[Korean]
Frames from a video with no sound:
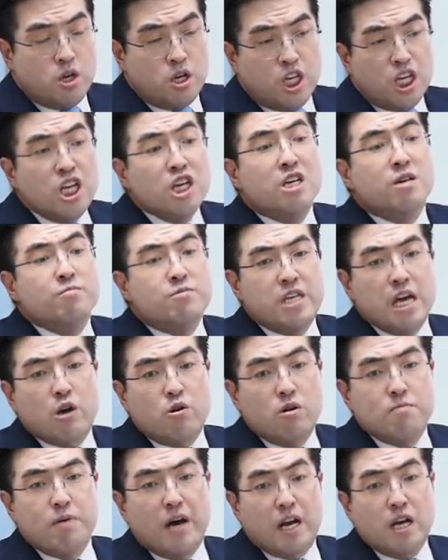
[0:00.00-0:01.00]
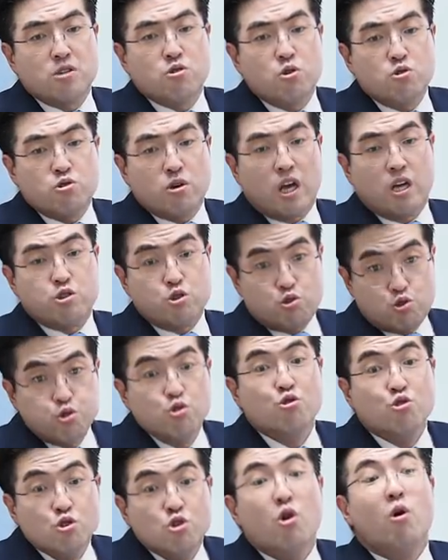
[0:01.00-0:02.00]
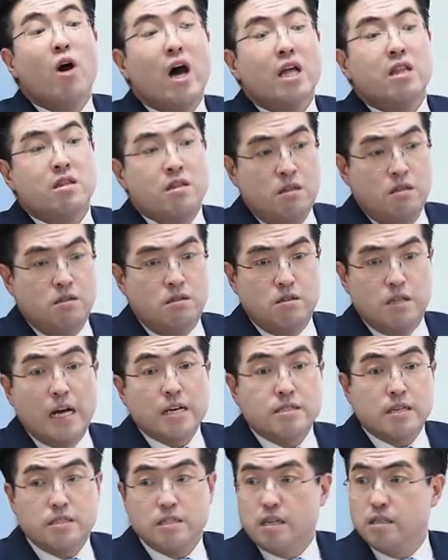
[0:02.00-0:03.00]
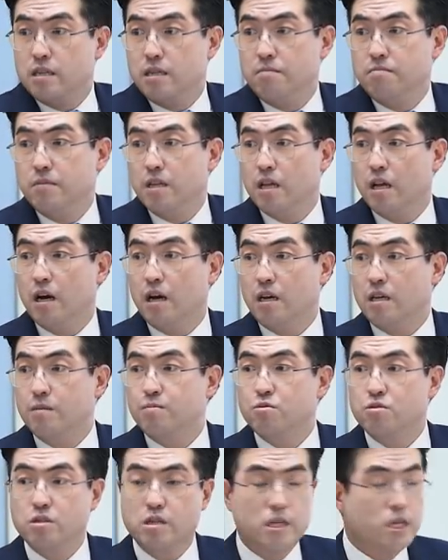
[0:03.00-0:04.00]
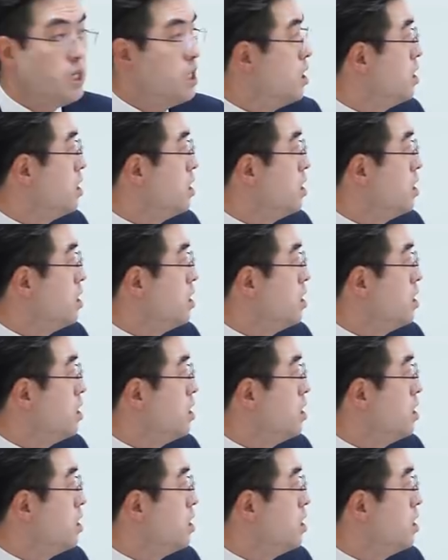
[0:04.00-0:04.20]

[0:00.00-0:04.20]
임금 채권 발안 소송이 아주 중요한 당사자들입니다. 이분들이